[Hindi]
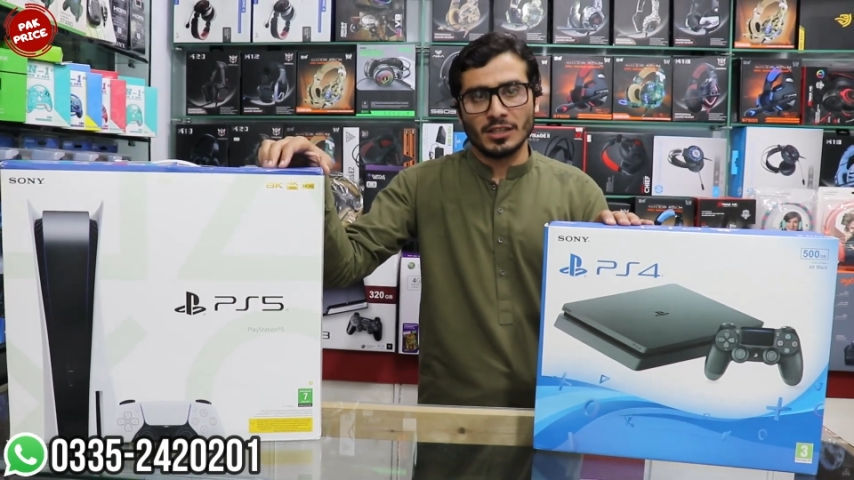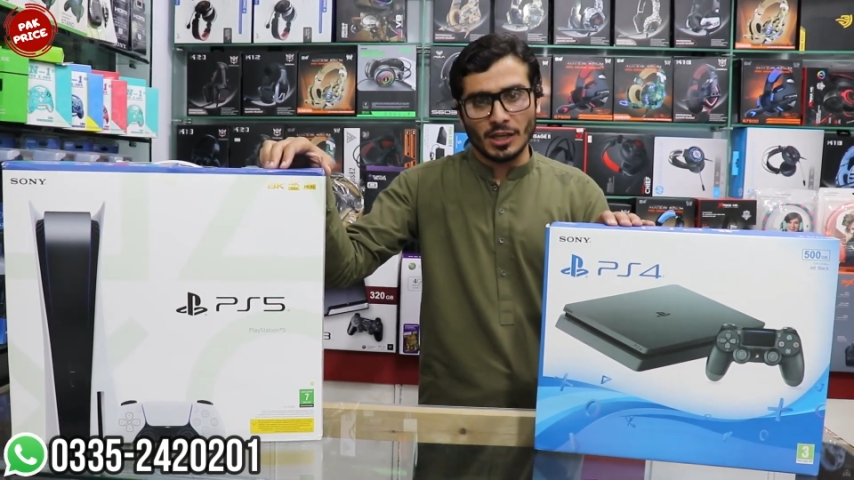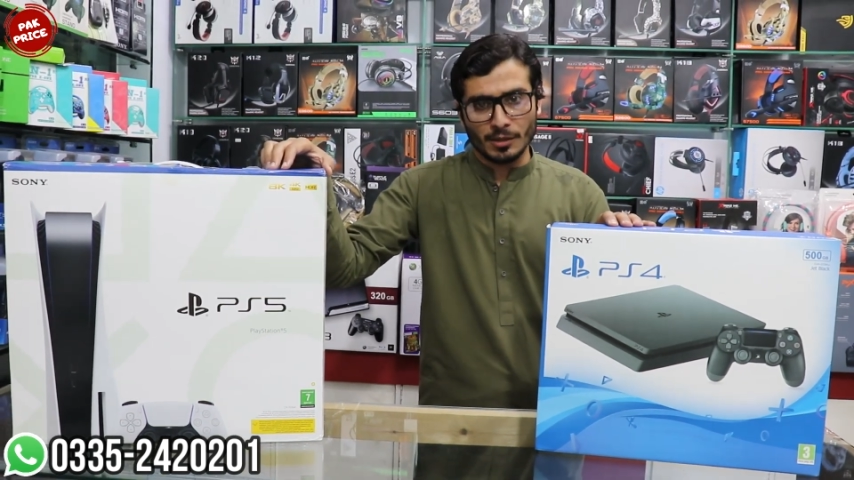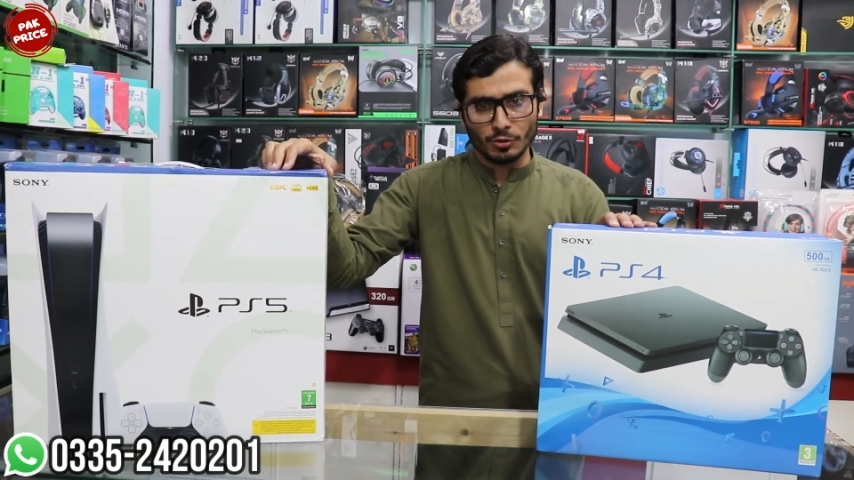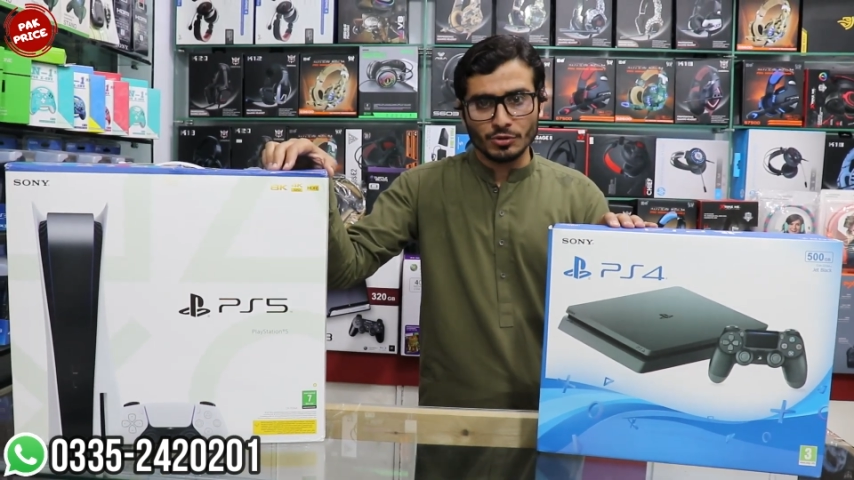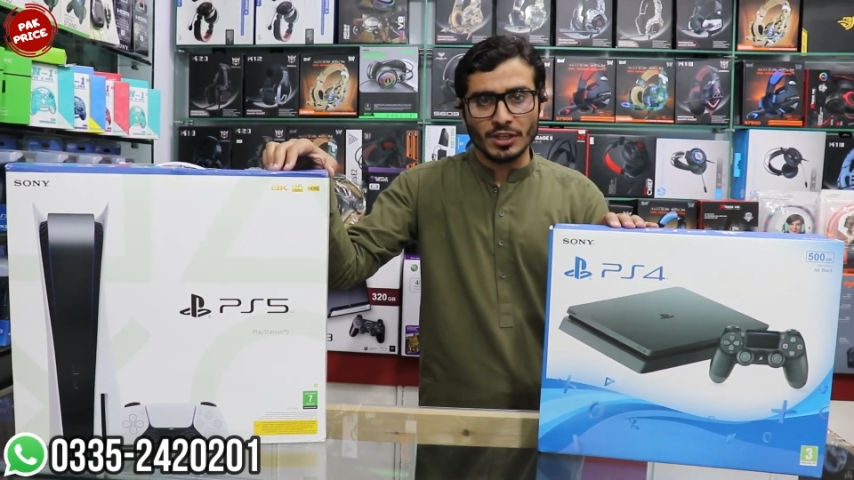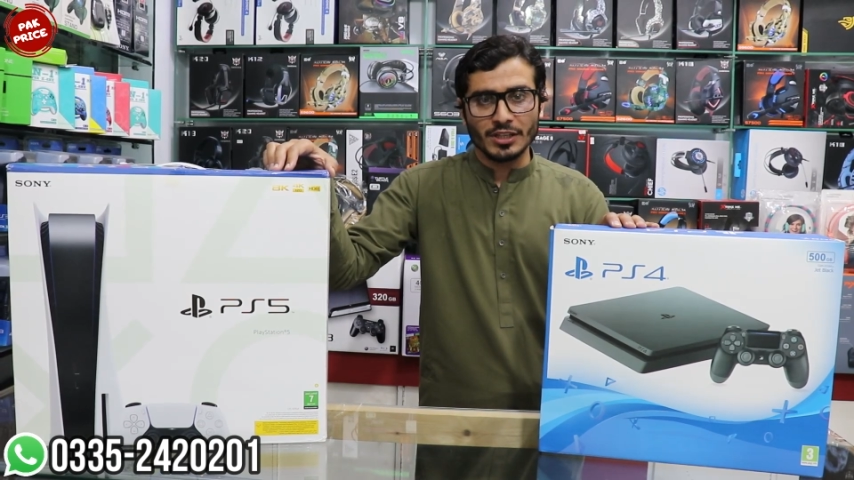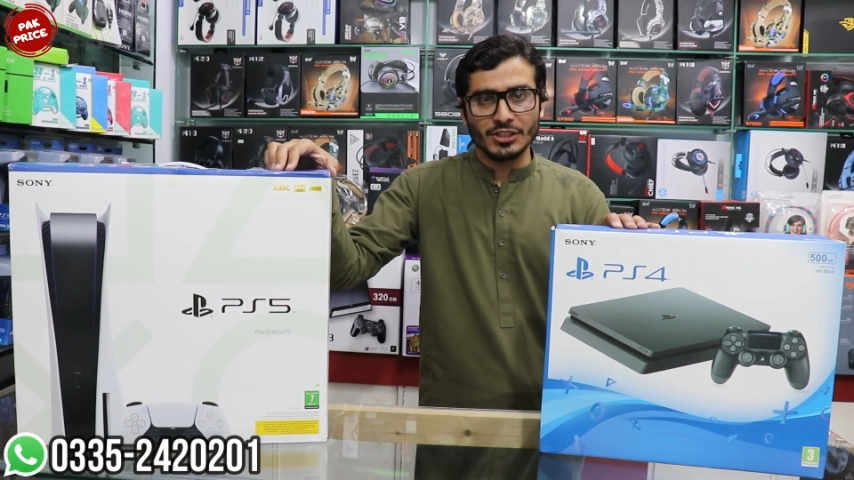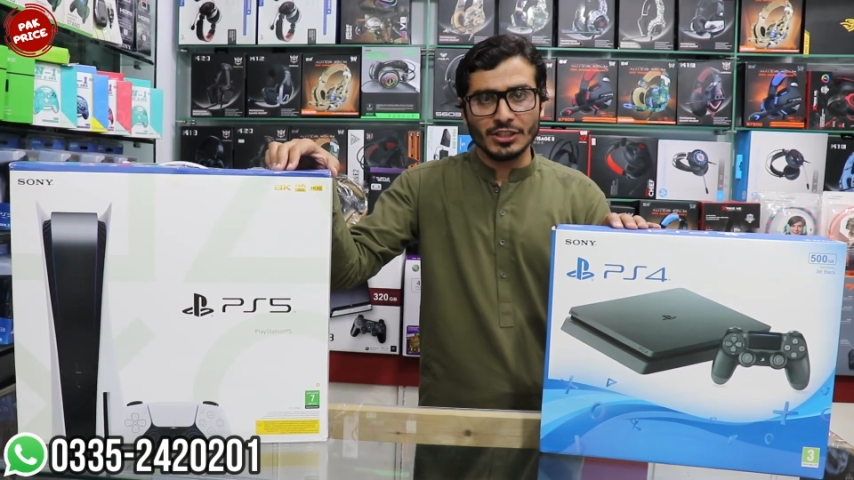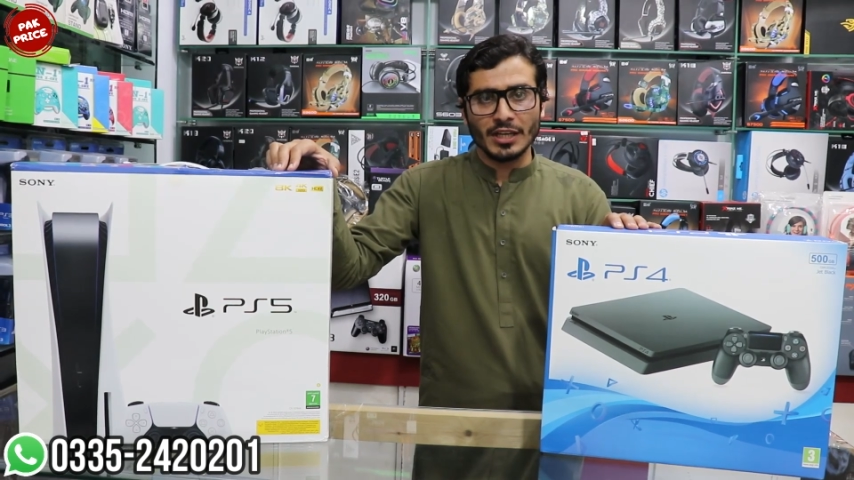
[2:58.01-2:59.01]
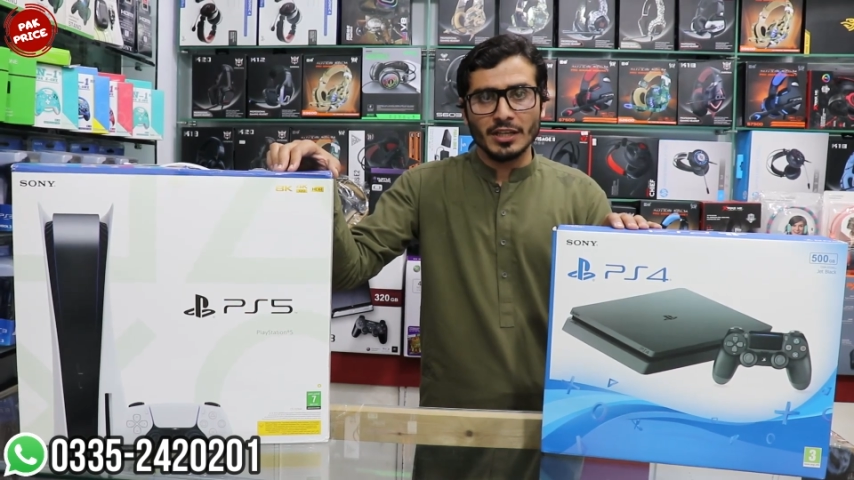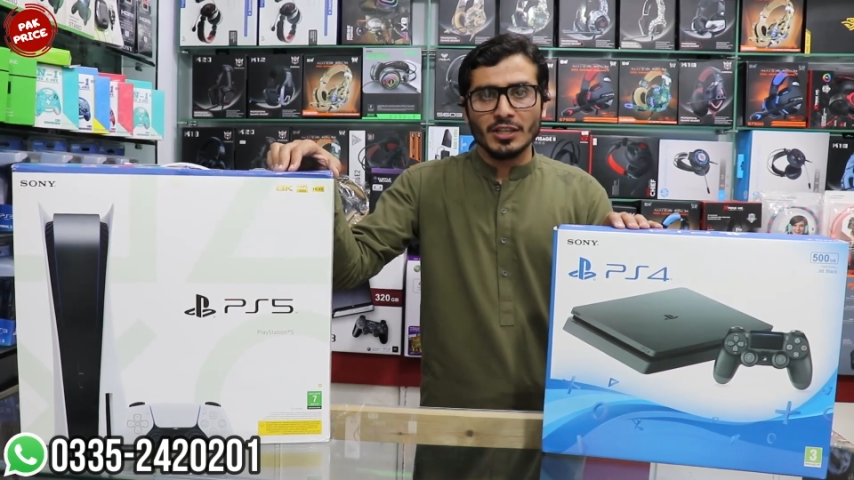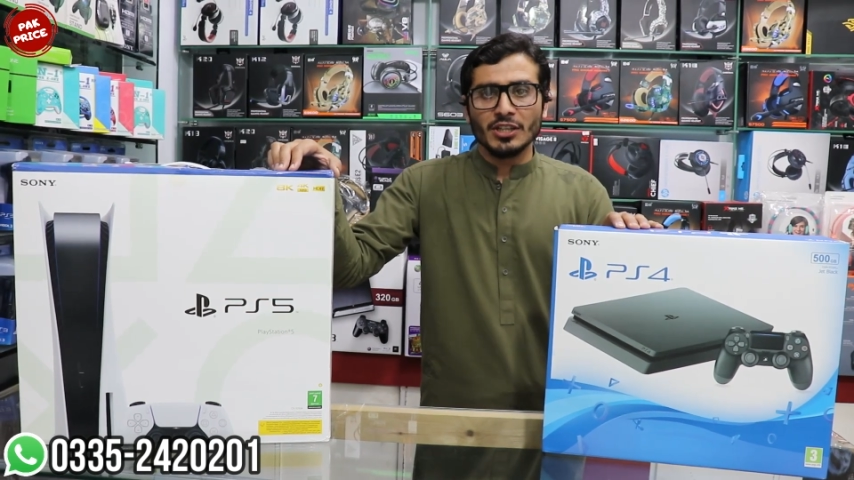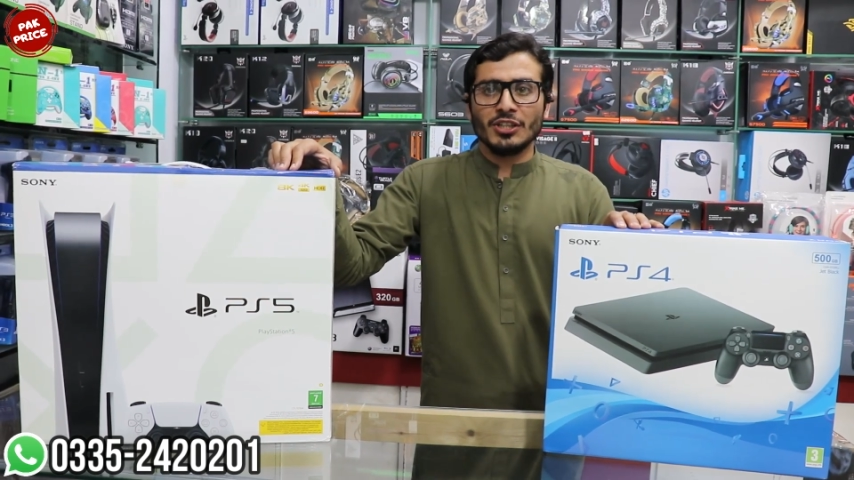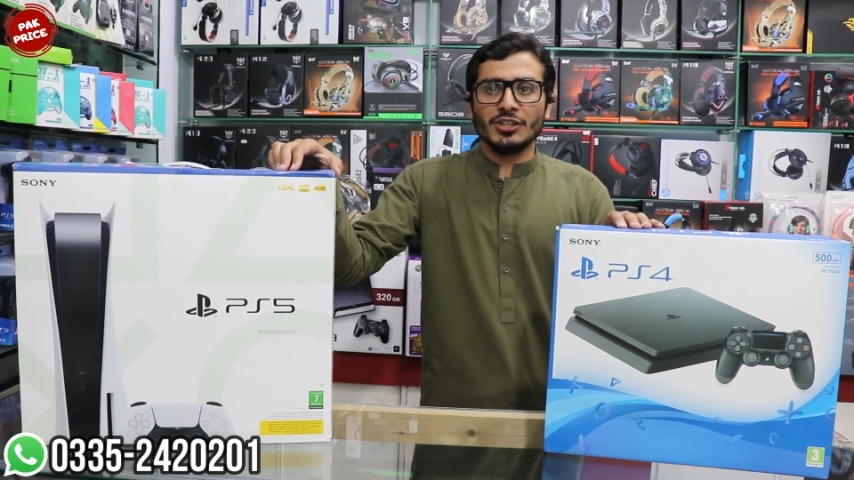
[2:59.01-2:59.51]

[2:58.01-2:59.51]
ख़राब होते हैं ठीक है अच्छा।